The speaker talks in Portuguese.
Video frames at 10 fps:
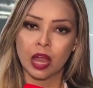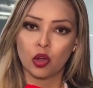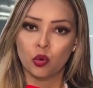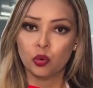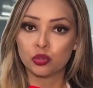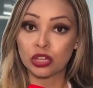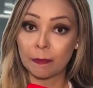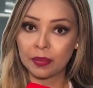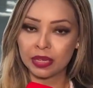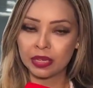o
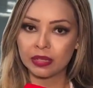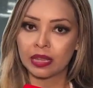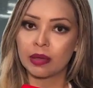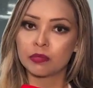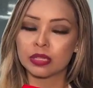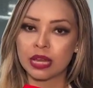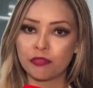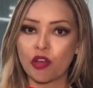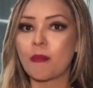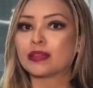Japim, temos aí
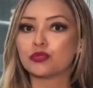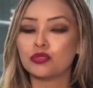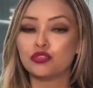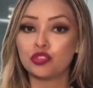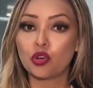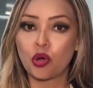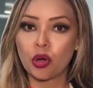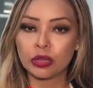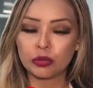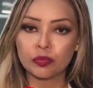informações de
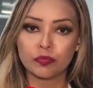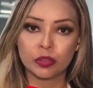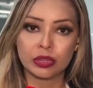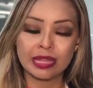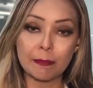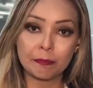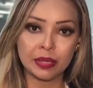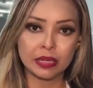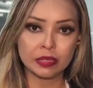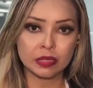óleo na
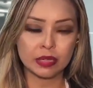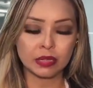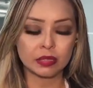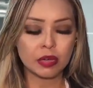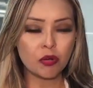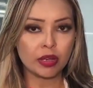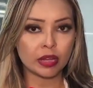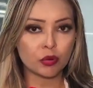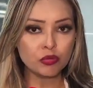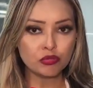pista. Então,
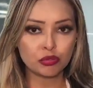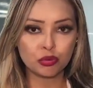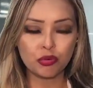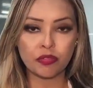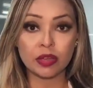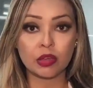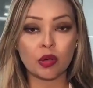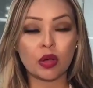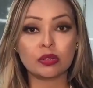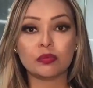olha, com chuva e
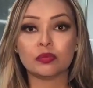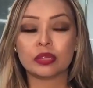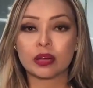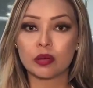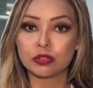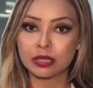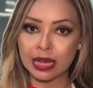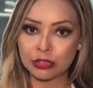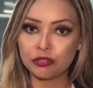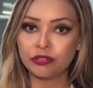óleo, o negócio
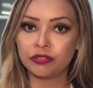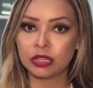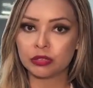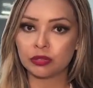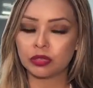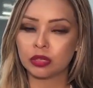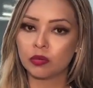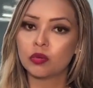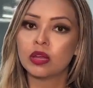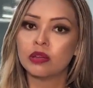está difícil.
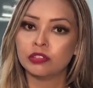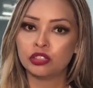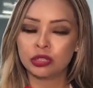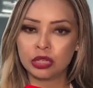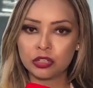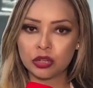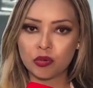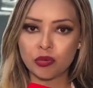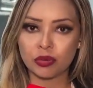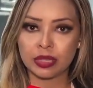Então, dirija
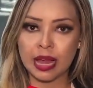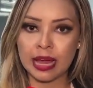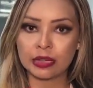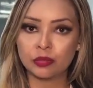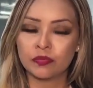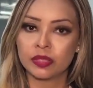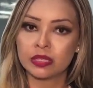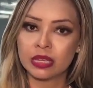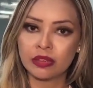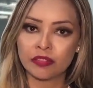com cuidado,
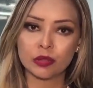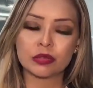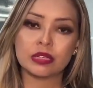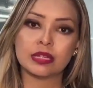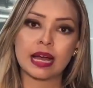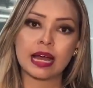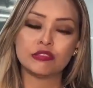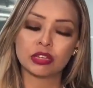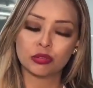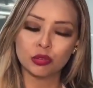sem
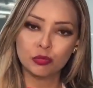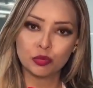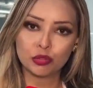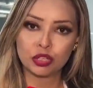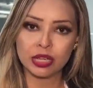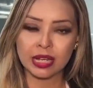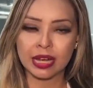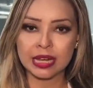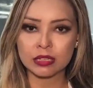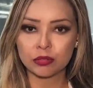velocidade, que todo mundo chegue em
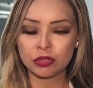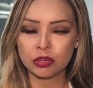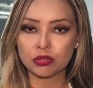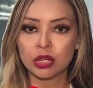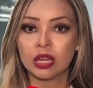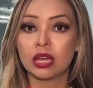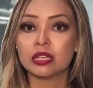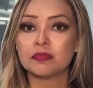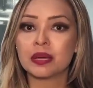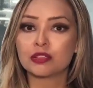casa nos seus
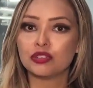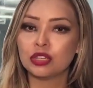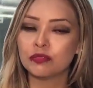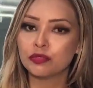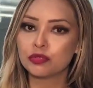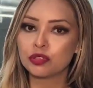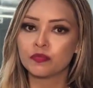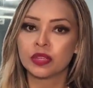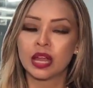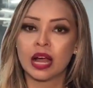respectivos
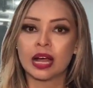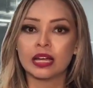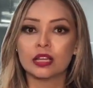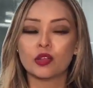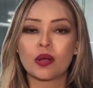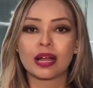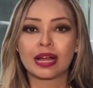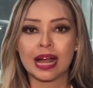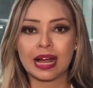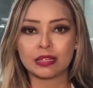aí
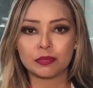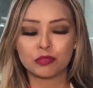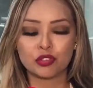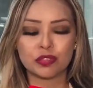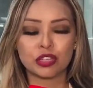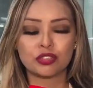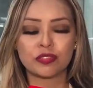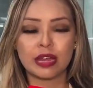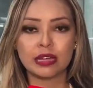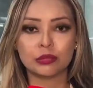locais, para onde você
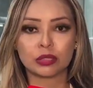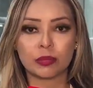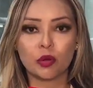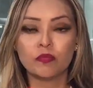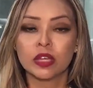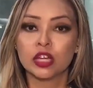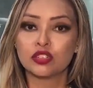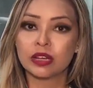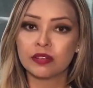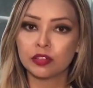estiver indo, tá bom? A gente
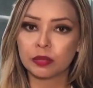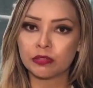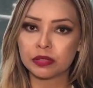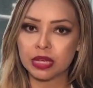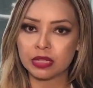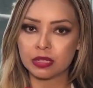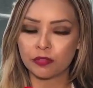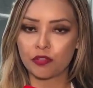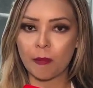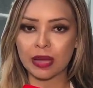vai levando para você essas
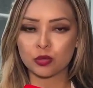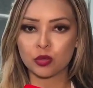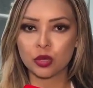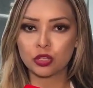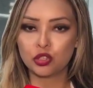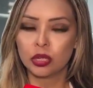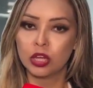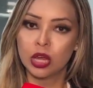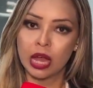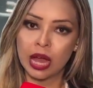informações.
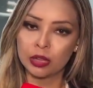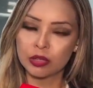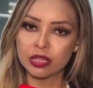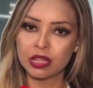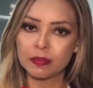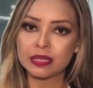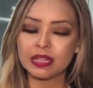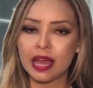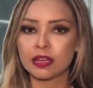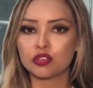A nossa equipe
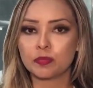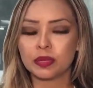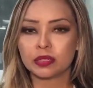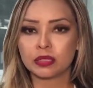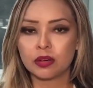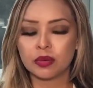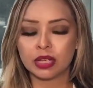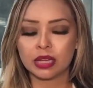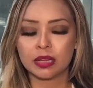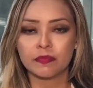segue de plantão
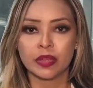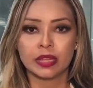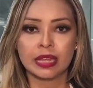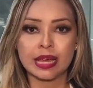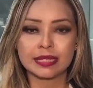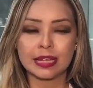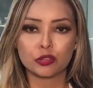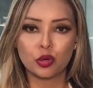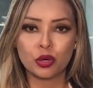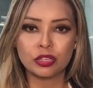aqui nessa
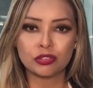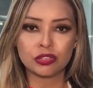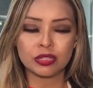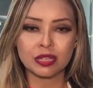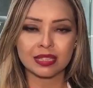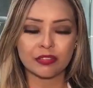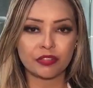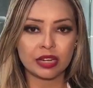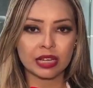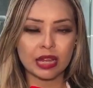noite de
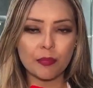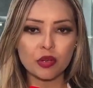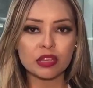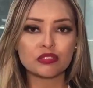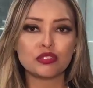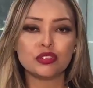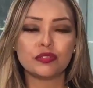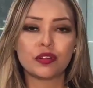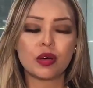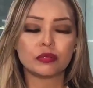sexta-feira. Daqui a pouquinho a gente
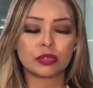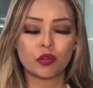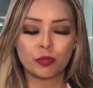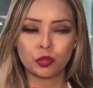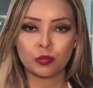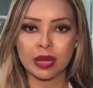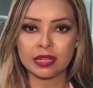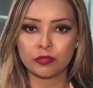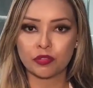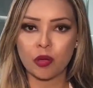volta com muito
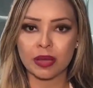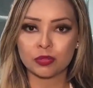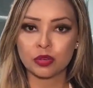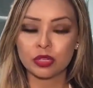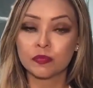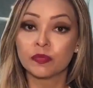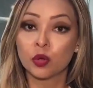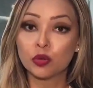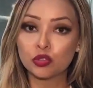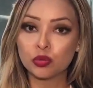mais informações.
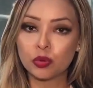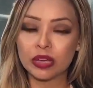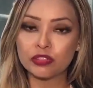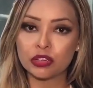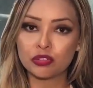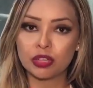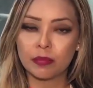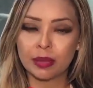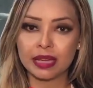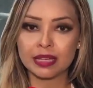Continue com a gente
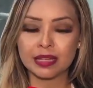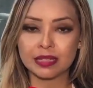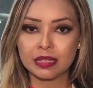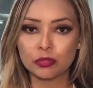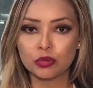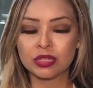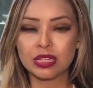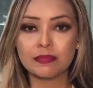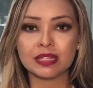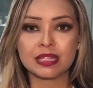também acessando
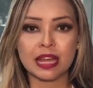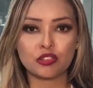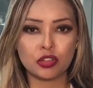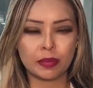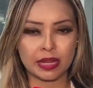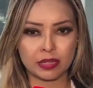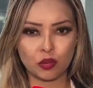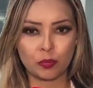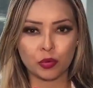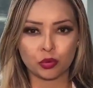
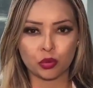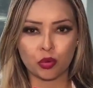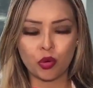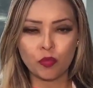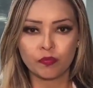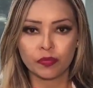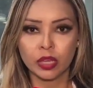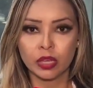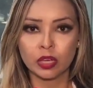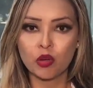cime7brasil.com
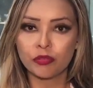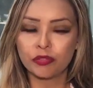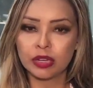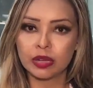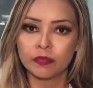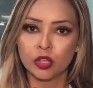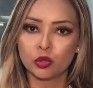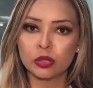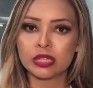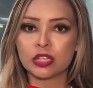e confira
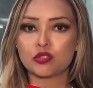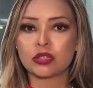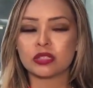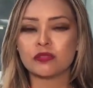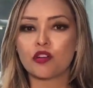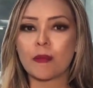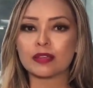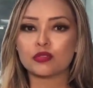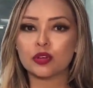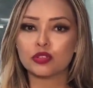todas as nossas
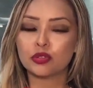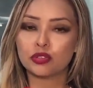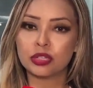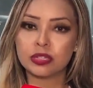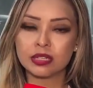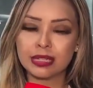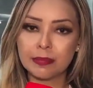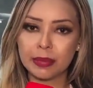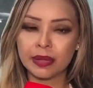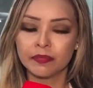informações, notícias
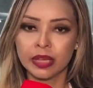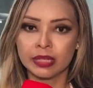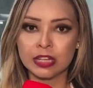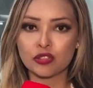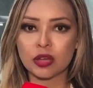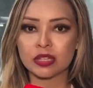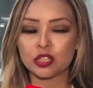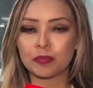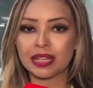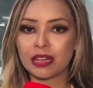também nas
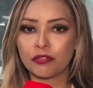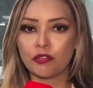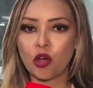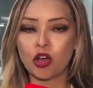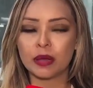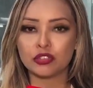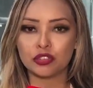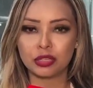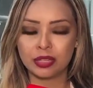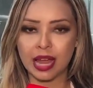nossas plataformas
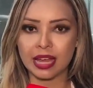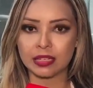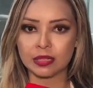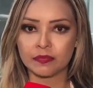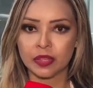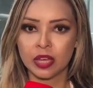digitais.